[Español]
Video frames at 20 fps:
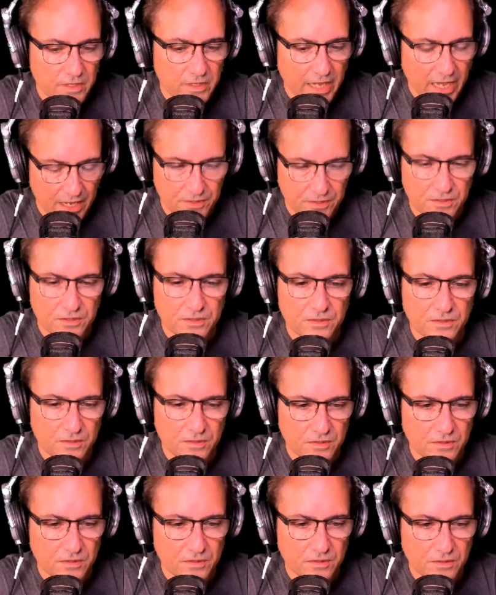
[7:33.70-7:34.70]
Yes.
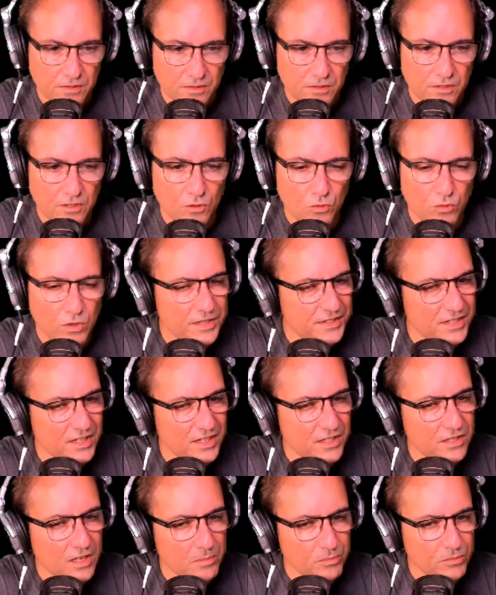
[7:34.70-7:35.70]
Y una
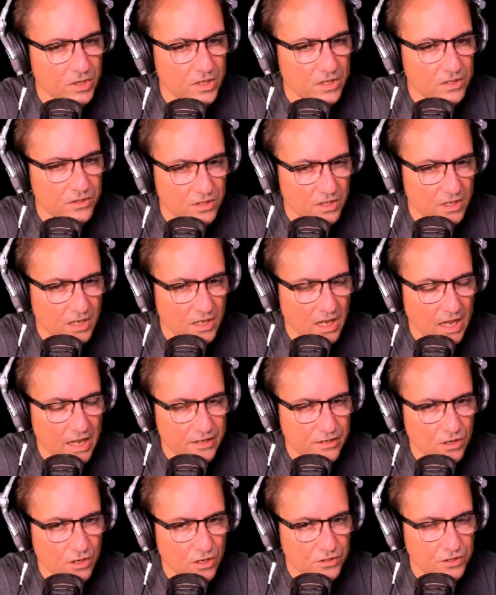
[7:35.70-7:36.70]
C something, C
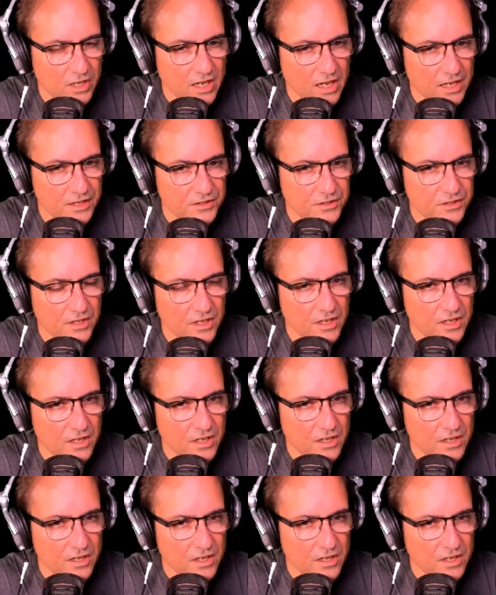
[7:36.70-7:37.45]
cash, no C cash,